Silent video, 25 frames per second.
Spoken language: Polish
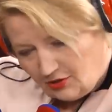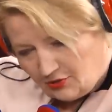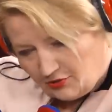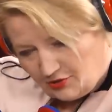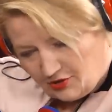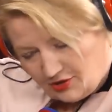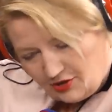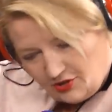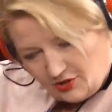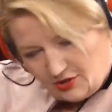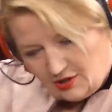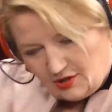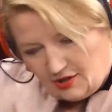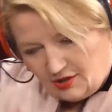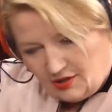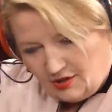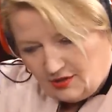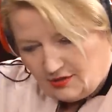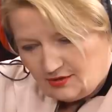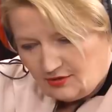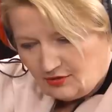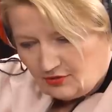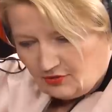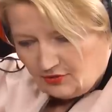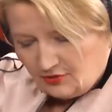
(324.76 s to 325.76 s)
chociaż na
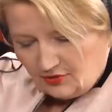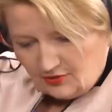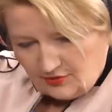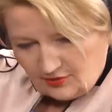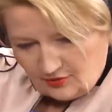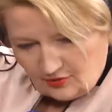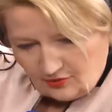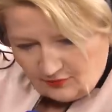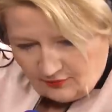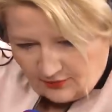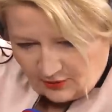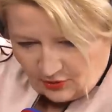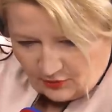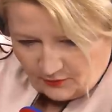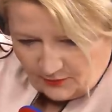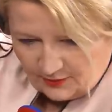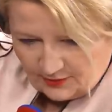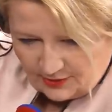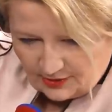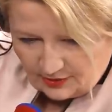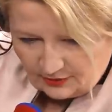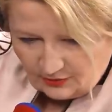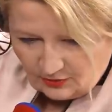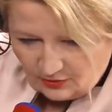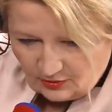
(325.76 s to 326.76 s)
schronisko w
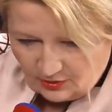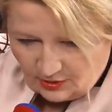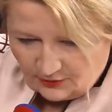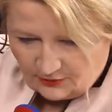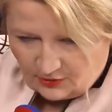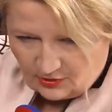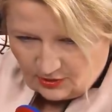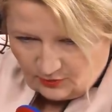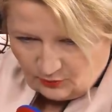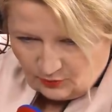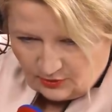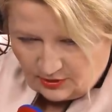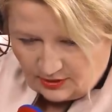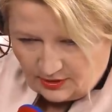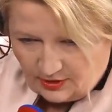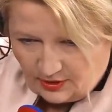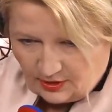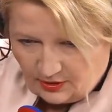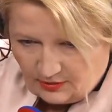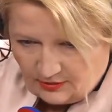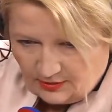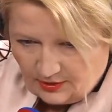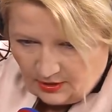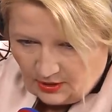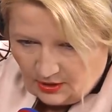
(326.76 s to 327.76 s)
Wadowicach Dolnych wczoraj był taki
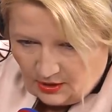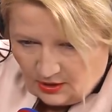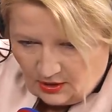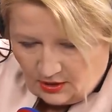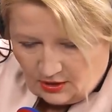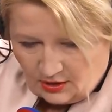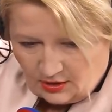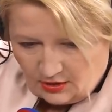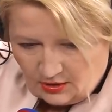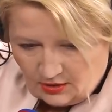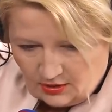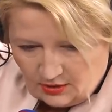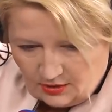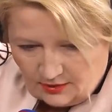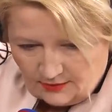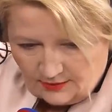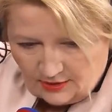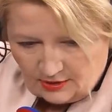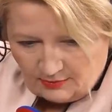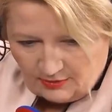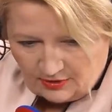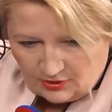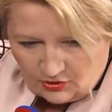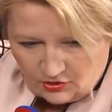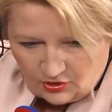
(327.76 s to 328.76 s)
e, e,
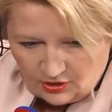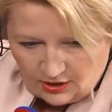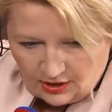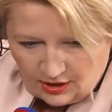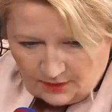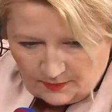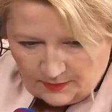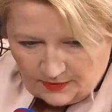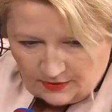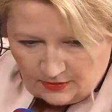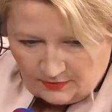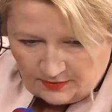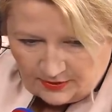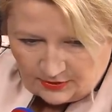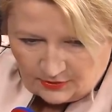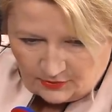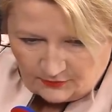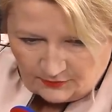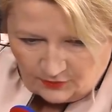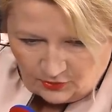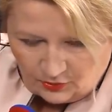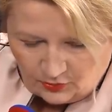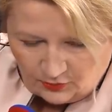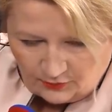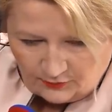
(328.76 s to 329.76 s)
dramatyczny apel
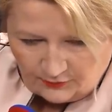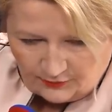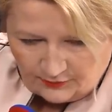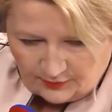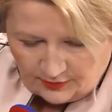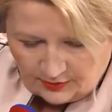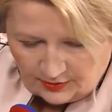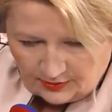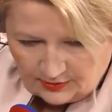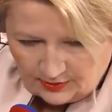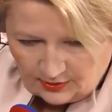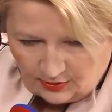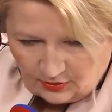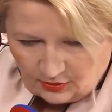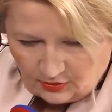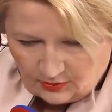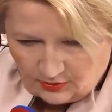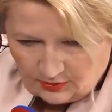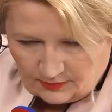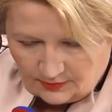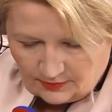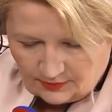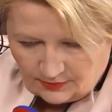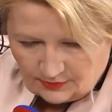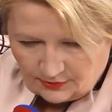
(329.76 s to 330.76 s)
pracowników e,
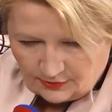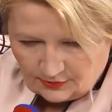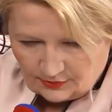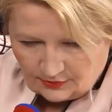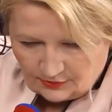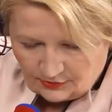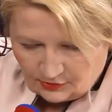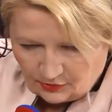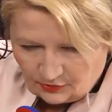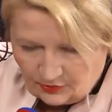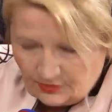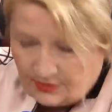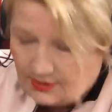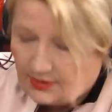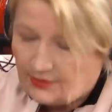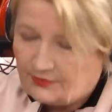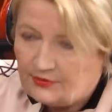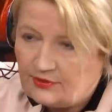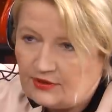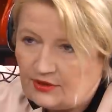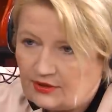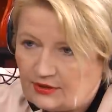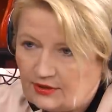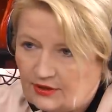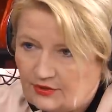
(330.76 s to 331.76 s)
tego e, schroniska w
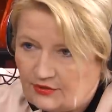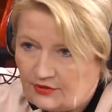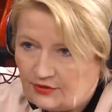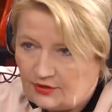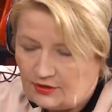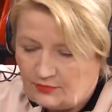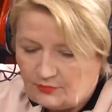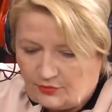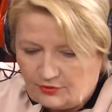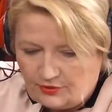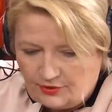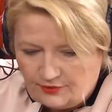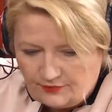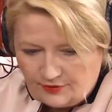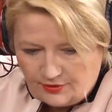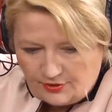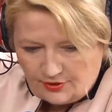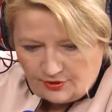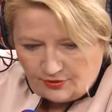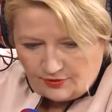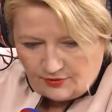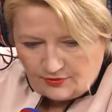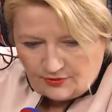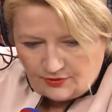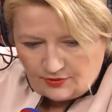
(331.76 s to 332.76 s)
internecie,
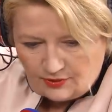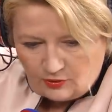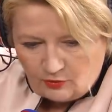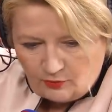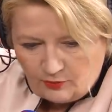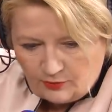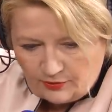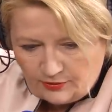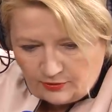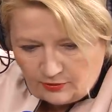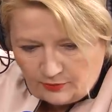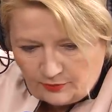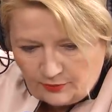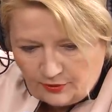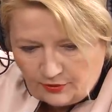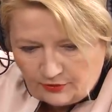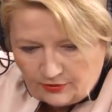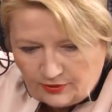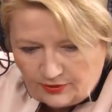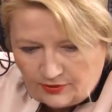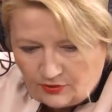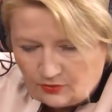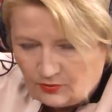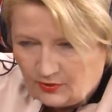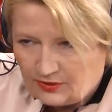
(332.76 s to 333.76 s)
ponieważ ono zostało
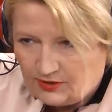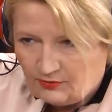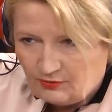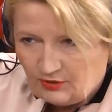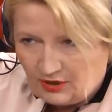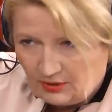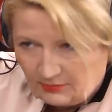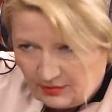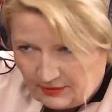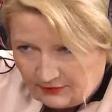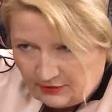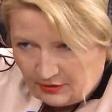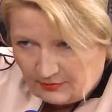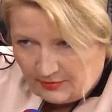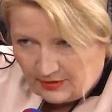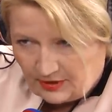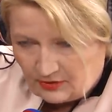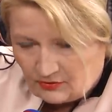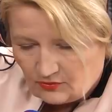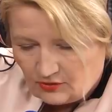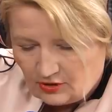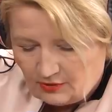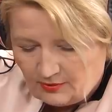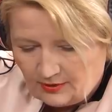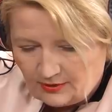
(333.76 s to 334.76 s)
podtopione sytuacja była naprawdę
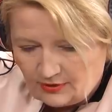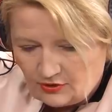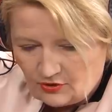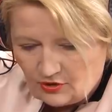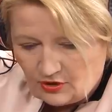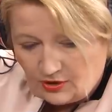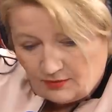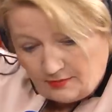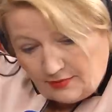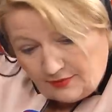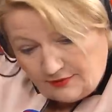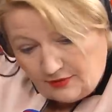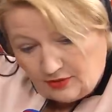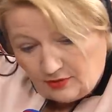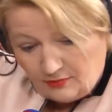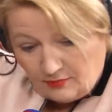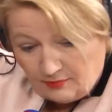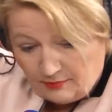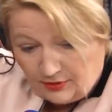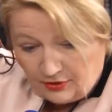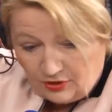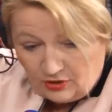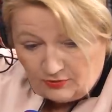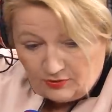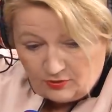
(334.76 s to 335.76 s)
bardzo dramatyczna, pewnie
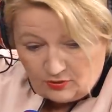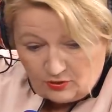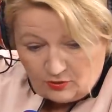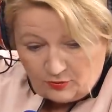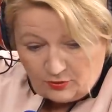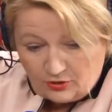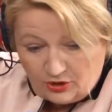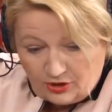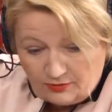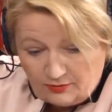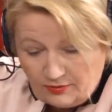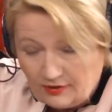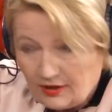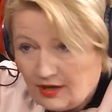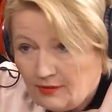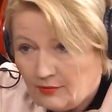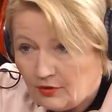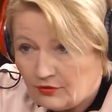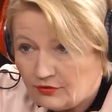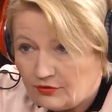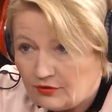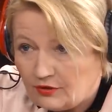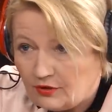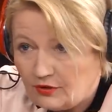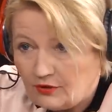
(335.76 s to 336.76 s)
będzie też potrzebny
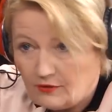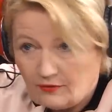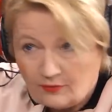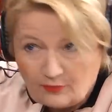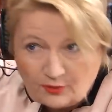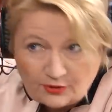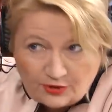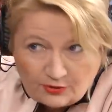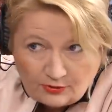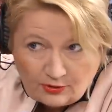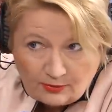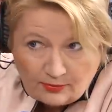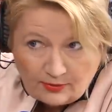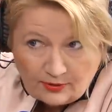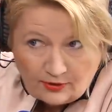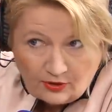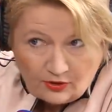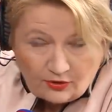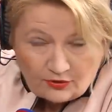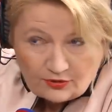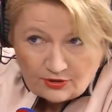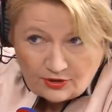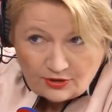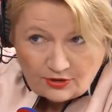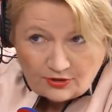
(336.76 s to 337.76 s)
remont. Wpłaciła Pani
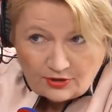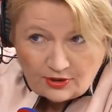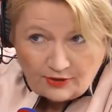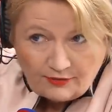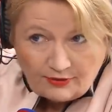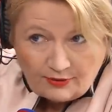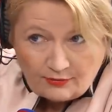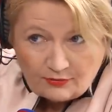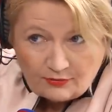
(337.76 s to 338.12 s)
chociaż nie, nie